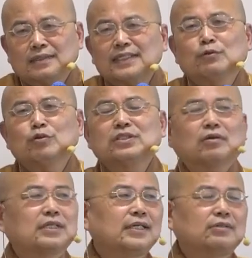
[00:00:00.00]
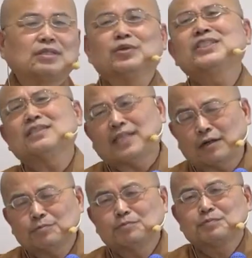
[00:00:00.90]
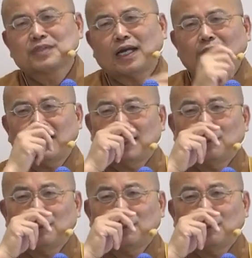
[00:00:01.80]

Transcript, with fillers: 他在问说：“那要怎么治疗？”啊，